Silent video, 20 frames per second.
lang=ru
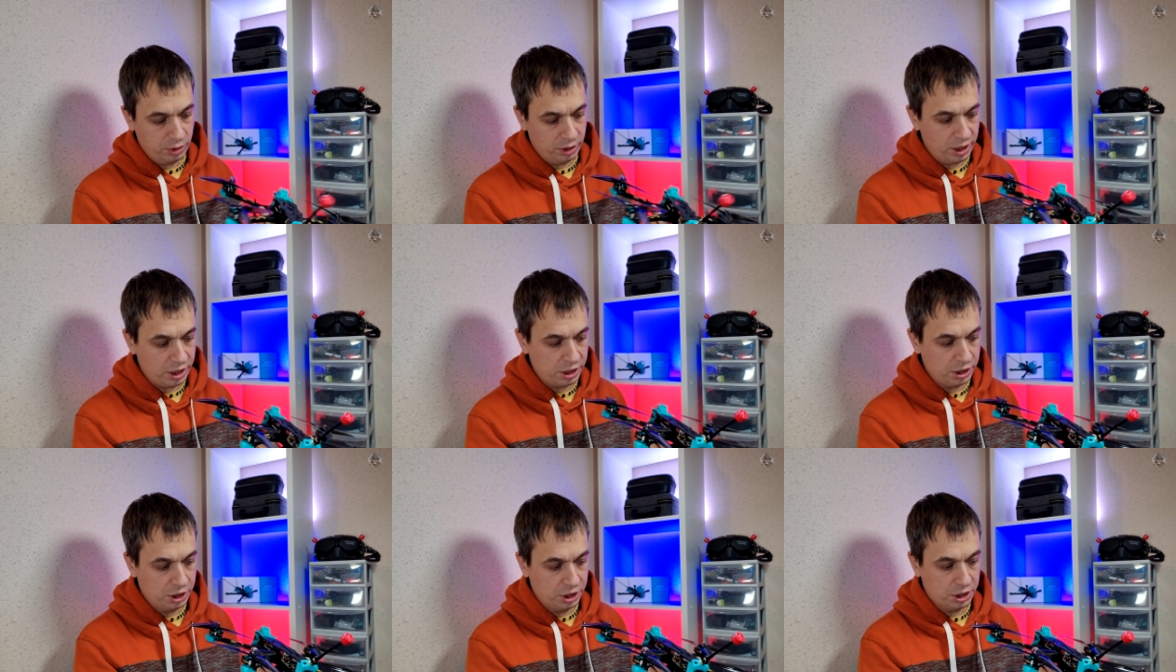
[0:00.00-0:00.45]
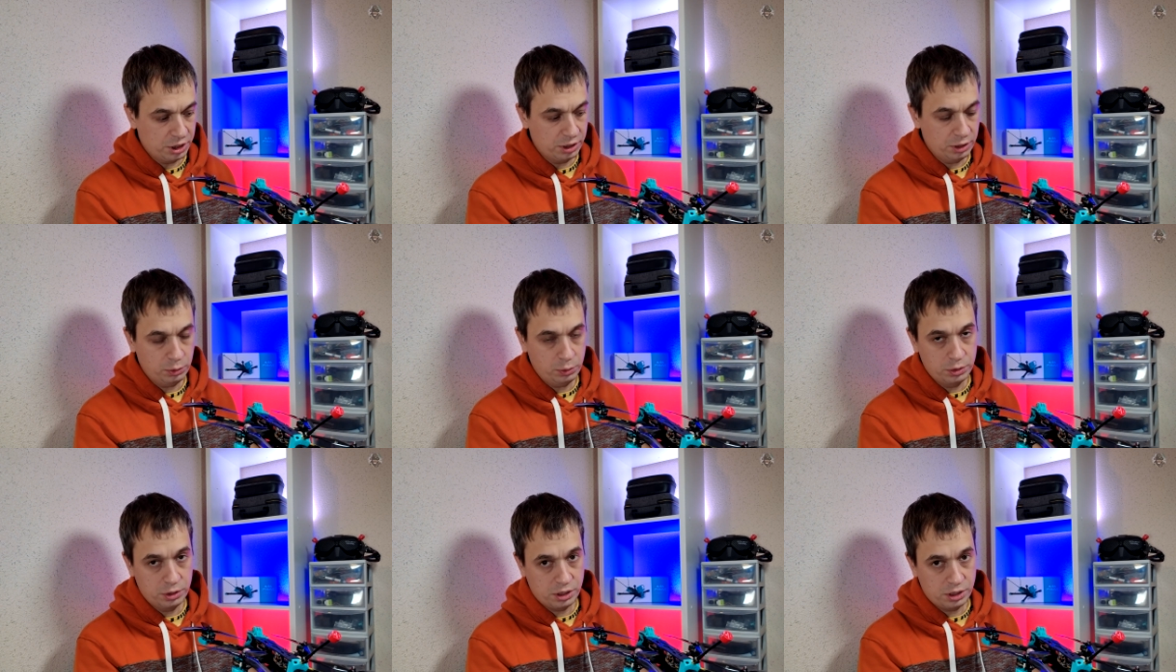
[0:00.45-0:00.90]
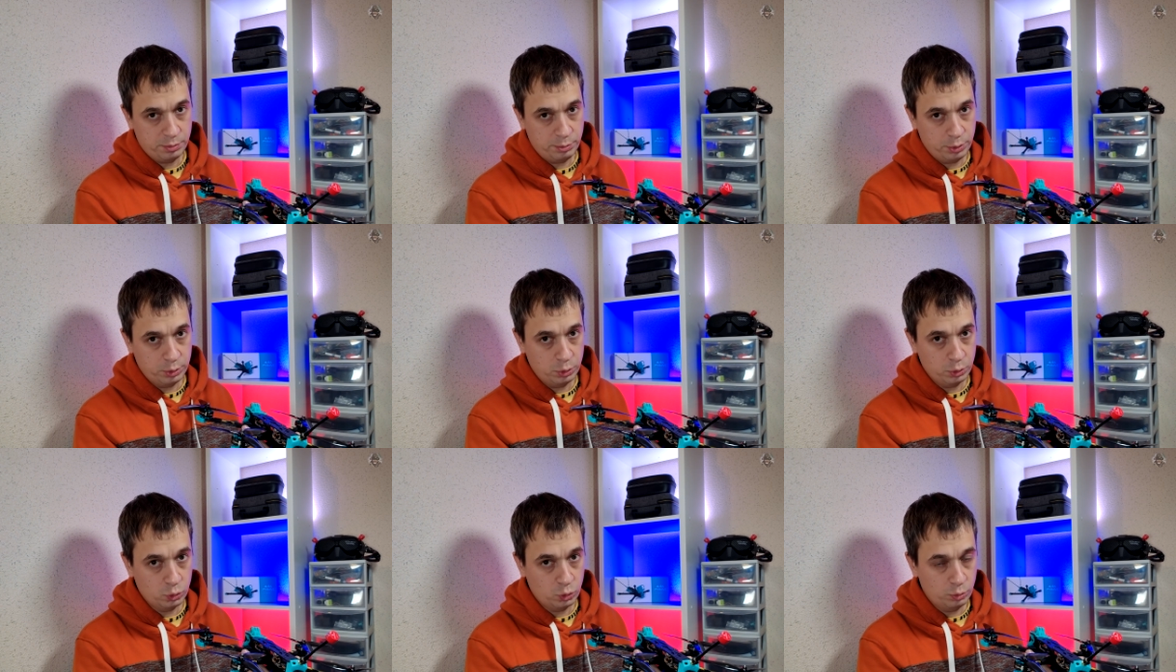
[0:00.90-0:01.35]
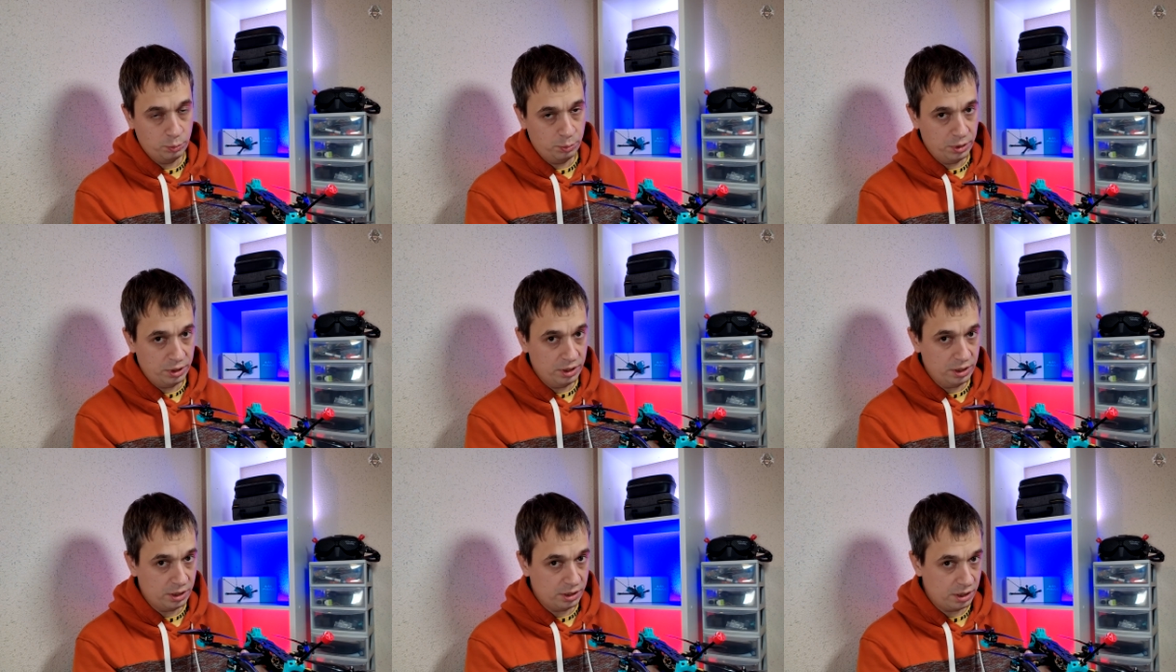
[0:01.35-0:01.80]
Багажничек находится под углом
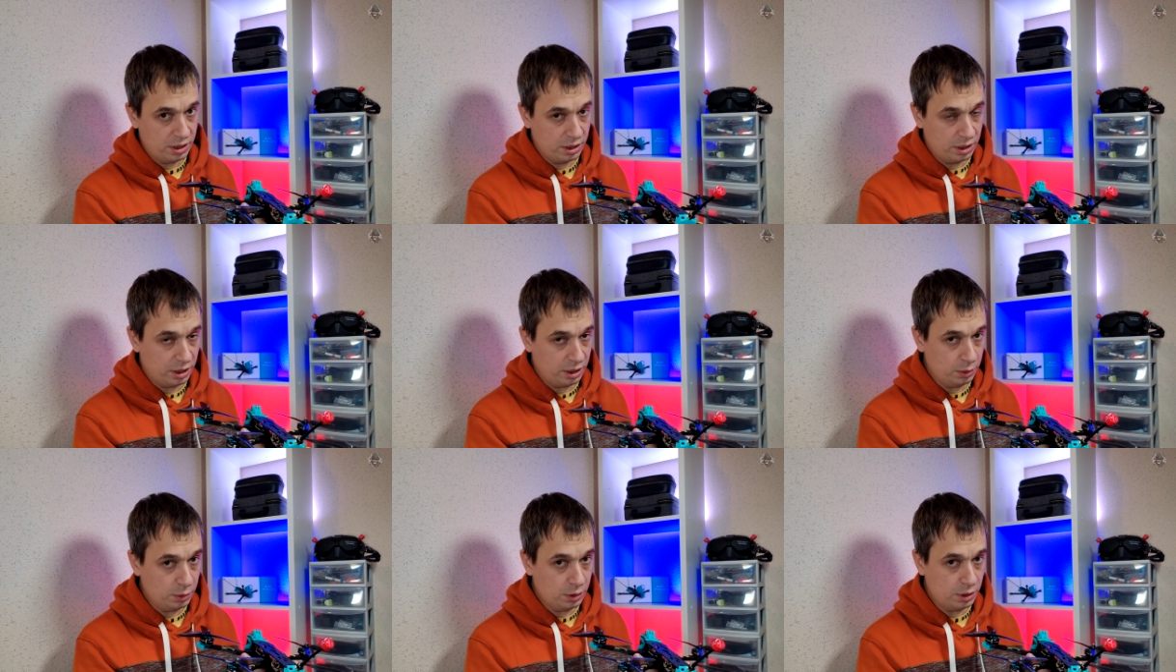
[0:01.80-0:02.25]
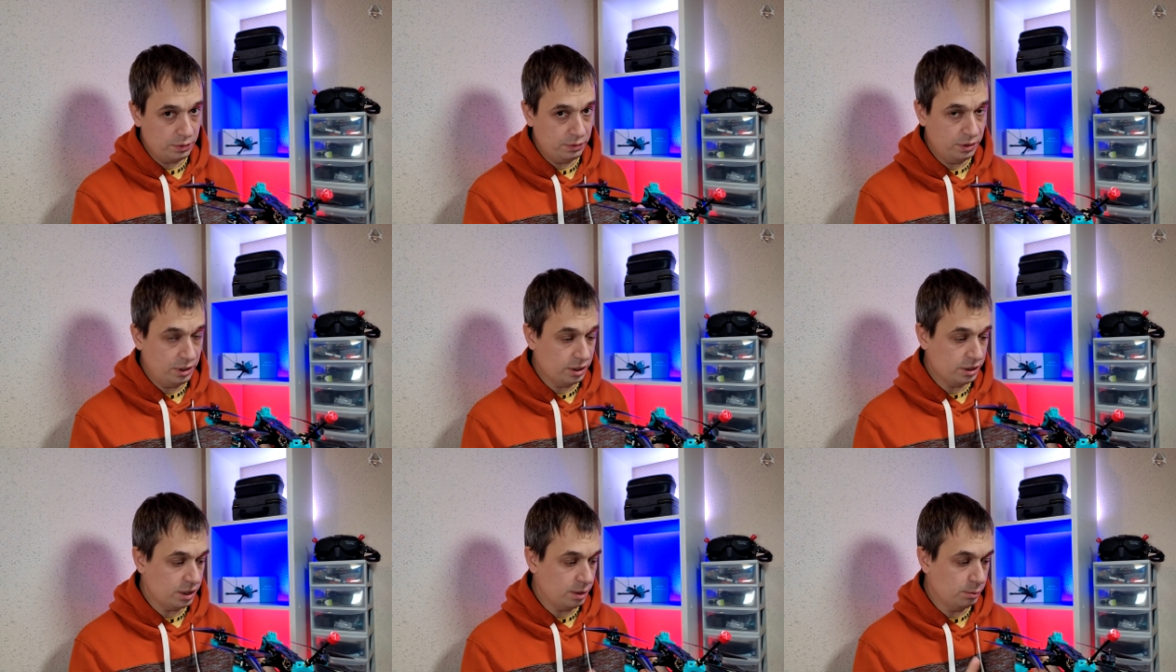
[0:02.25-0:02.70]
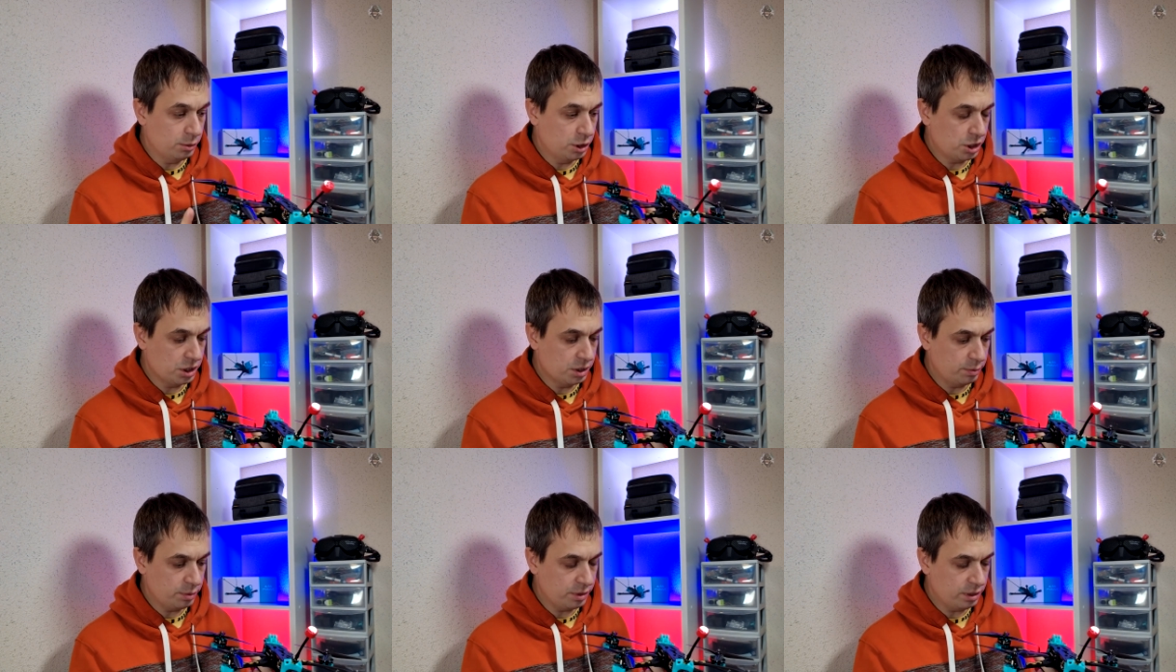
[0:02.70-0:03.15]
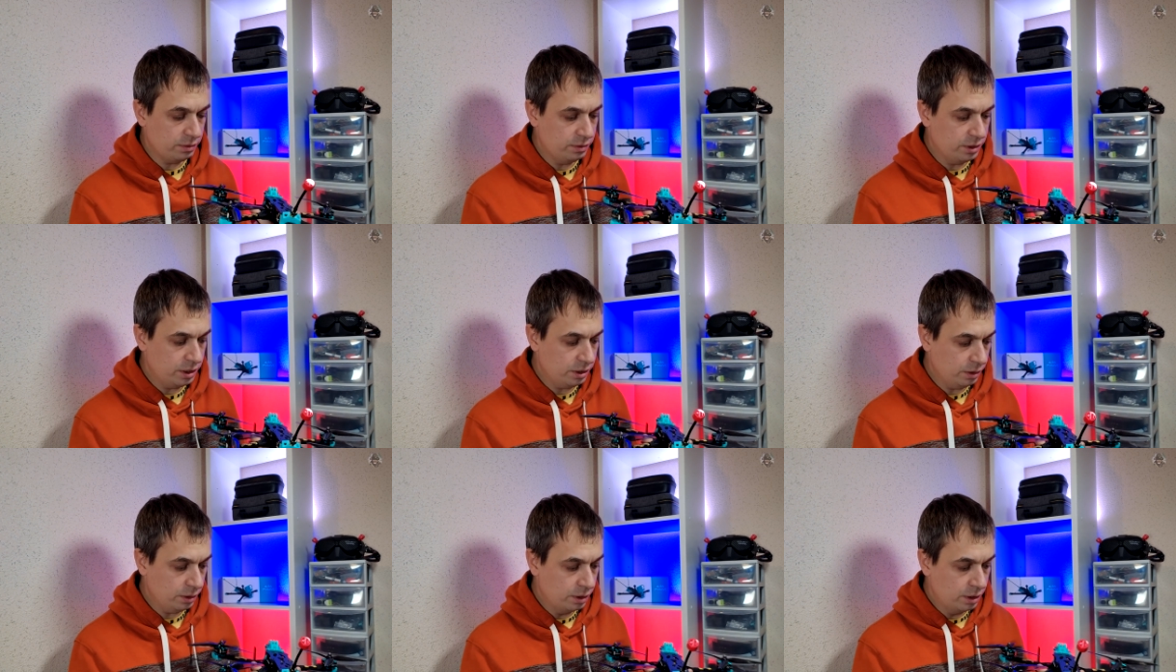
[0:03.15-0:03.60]
15 градусов, я сам лично
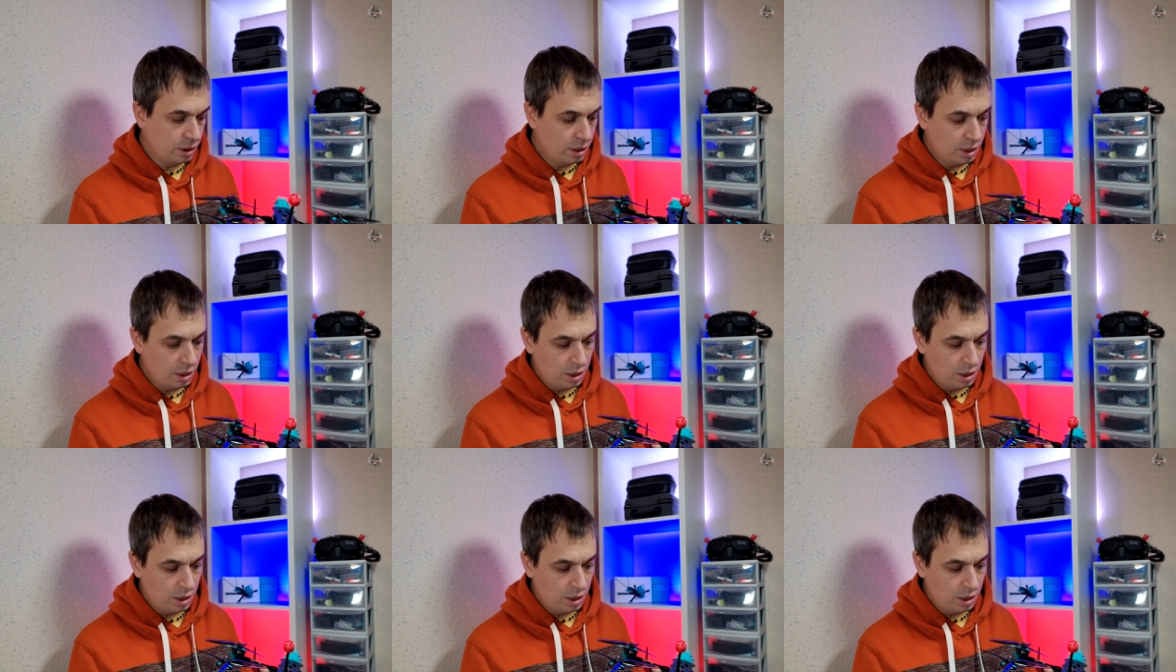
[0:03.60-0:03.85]
проверил.